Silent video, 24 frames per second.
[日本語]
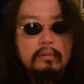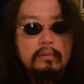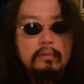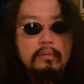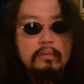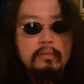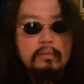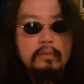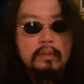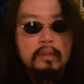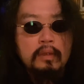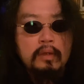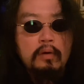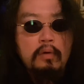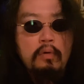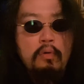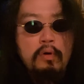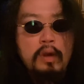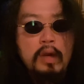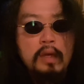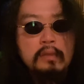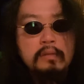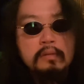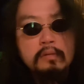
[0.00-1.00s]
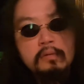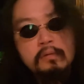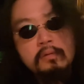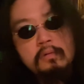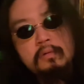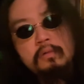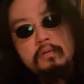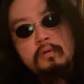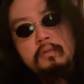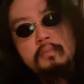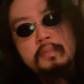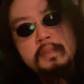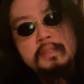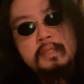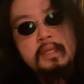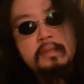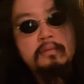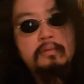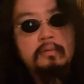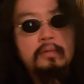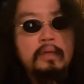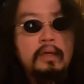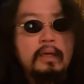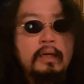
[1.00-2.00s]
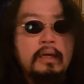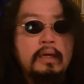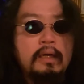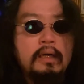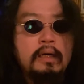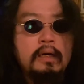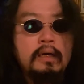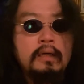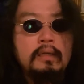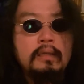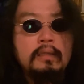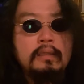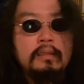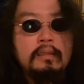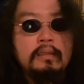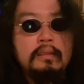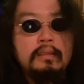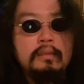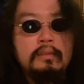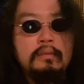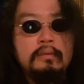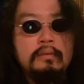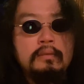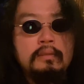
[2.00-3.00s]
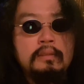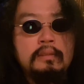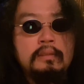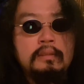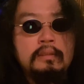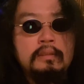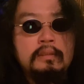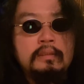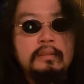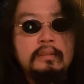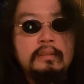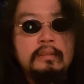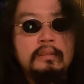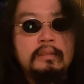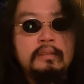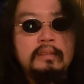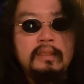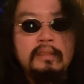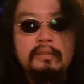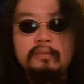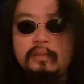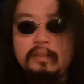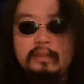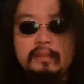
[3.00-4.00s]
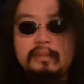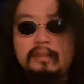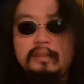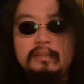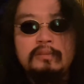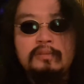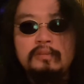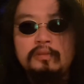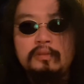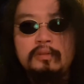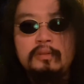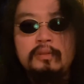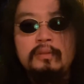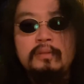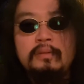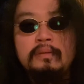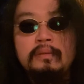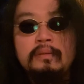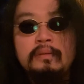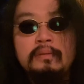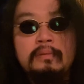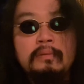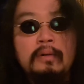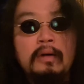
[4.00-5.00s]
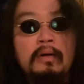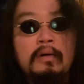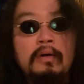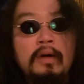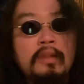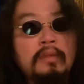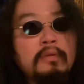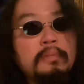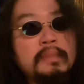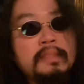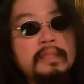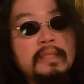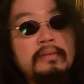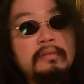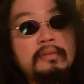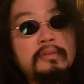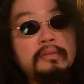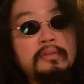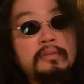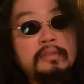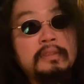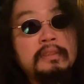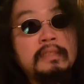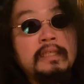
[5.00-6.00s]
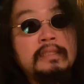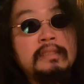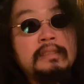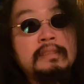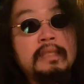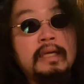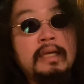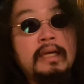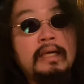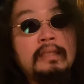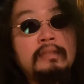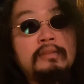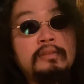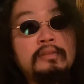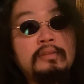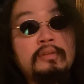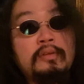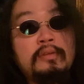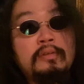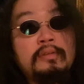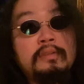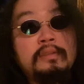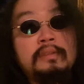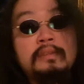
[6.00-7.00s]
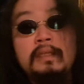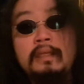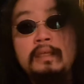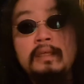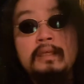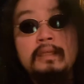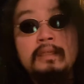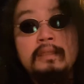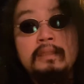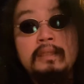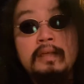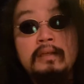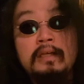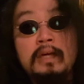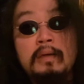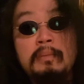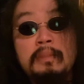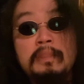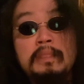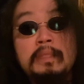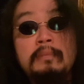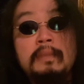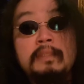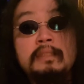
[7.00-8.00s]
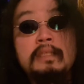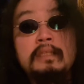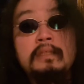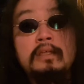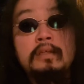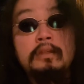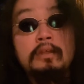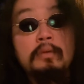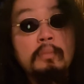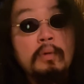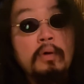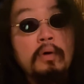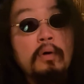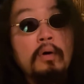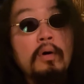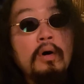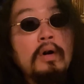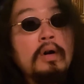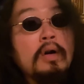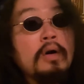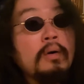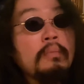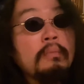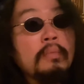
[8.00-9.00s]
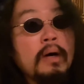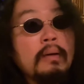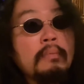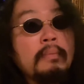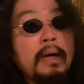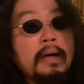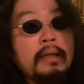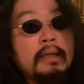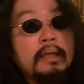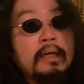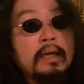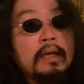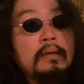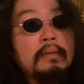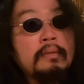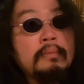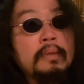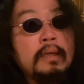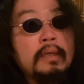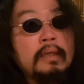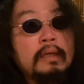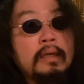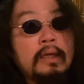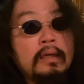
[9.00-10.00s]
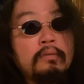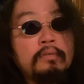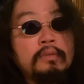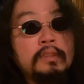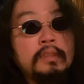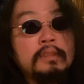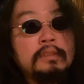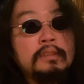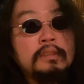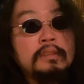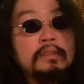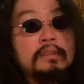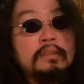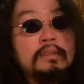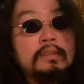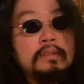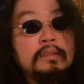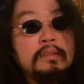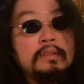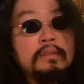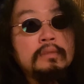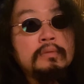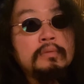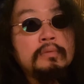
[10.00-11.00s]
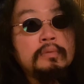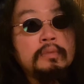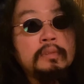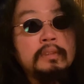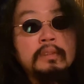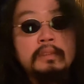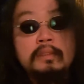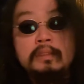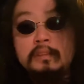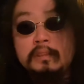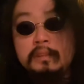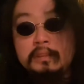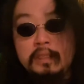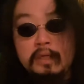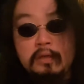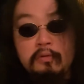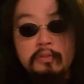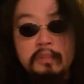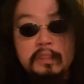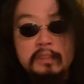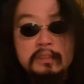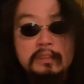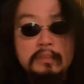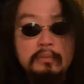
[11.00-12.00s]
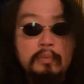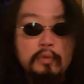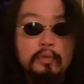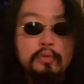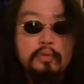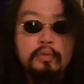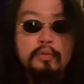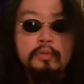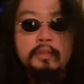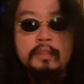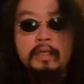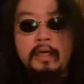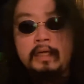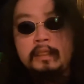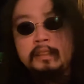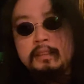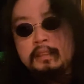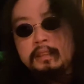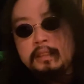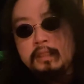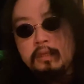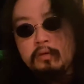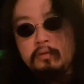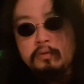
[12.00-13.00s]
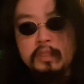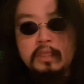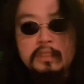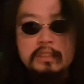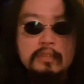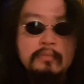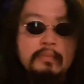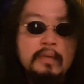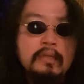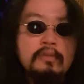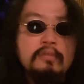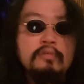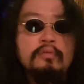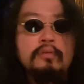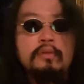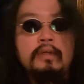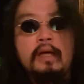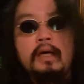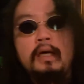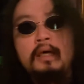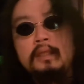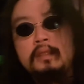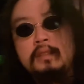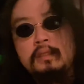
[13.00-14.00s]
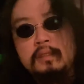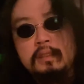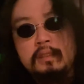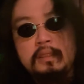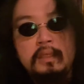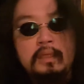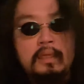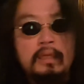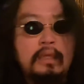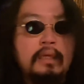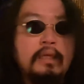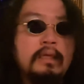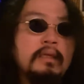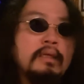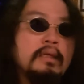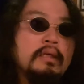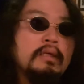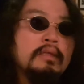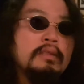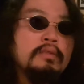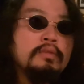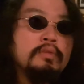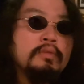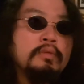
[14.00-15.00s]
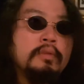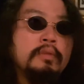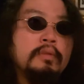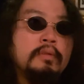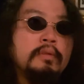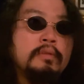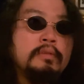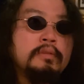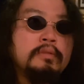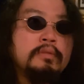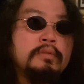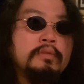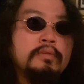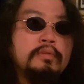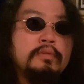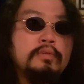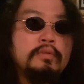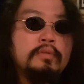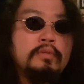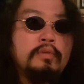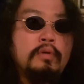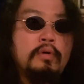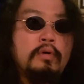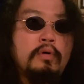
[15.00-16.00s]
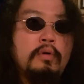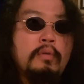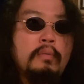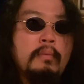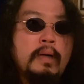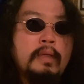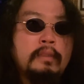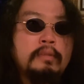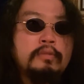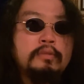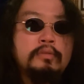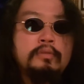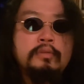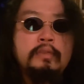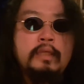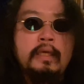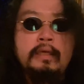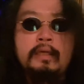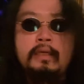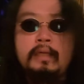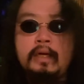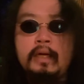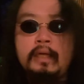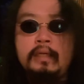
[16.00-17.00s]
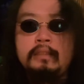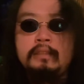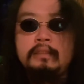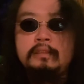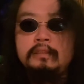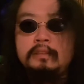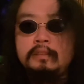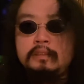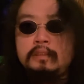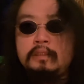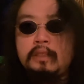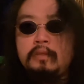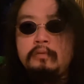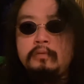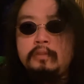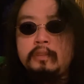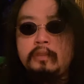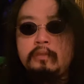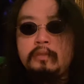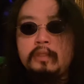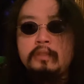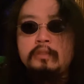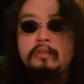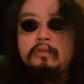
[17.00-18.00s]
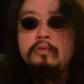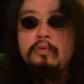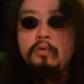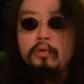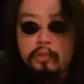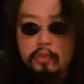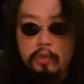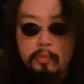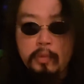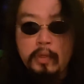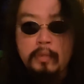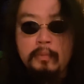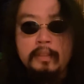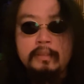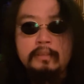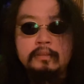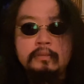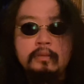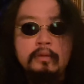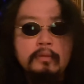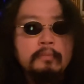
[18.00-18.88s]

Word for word: 他のお店とか行ったらちょっと、他の店をちょっと事例にしたらちょっと失礼なのかもしれませんけども、毎回同じ雰囲気で同じボトルがあって同じメニューがあって。それをずっと、数年間維持してるっていうのはすごいと思いますよ。